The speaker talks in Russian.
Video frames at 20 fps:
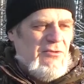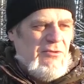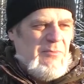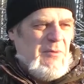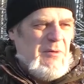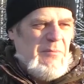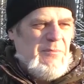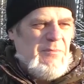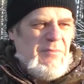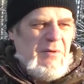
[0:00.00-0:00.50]
есть
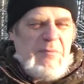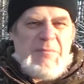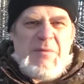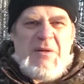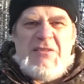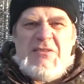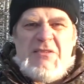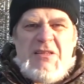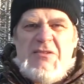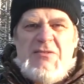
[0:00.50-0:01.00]
про, про
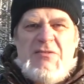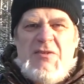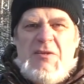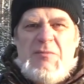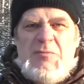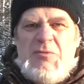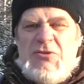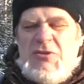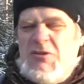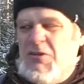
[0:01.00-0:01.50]
пространство я
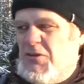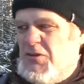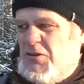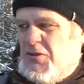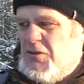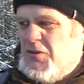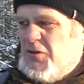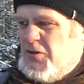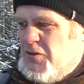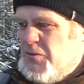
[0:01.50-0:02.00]
немножко
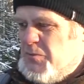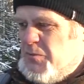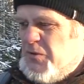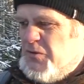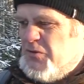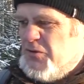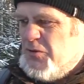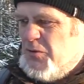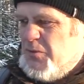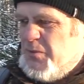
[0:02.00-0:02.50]

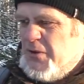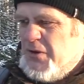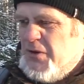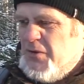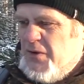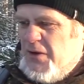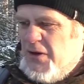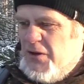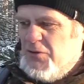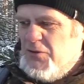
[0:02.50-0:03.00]
сбивчиво
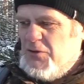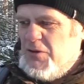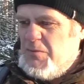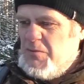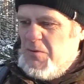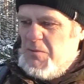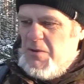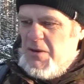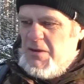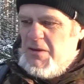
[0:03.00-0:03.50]
поговорил, но
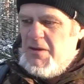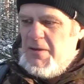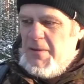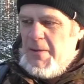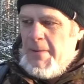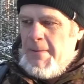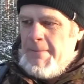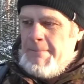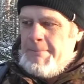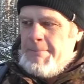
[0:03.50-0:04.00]
тем не менее,
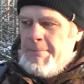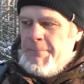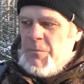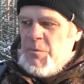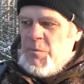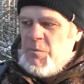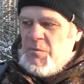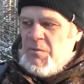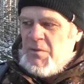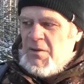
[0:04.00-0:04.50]

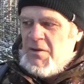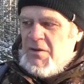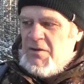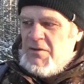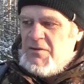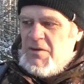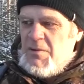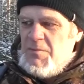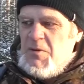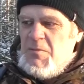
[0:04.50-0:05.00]

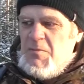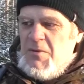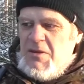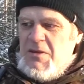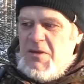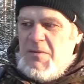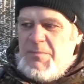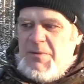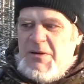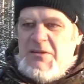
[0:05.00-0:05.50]
тем не
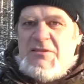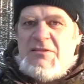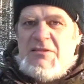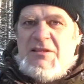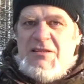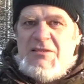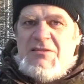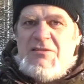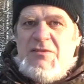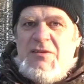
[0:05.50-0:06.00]
менее,
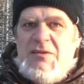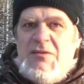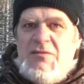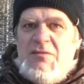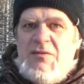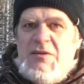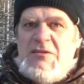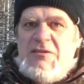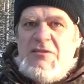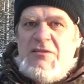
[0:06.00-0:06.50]
пространство
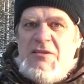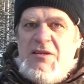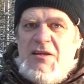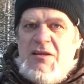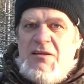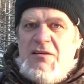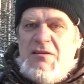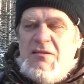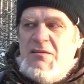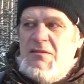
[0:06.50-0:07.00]
во
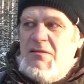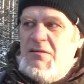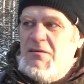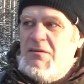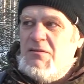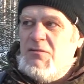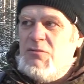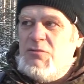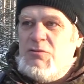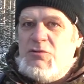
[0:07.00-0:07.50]
сне
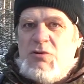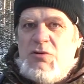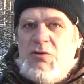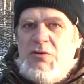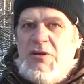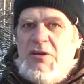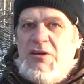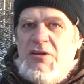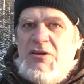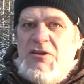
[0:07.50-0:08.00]

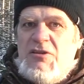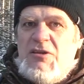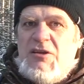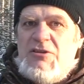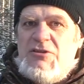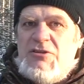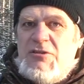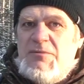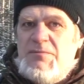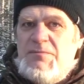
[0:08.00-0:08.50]
устроено
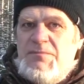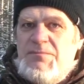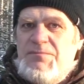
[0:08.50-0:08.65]
иначе.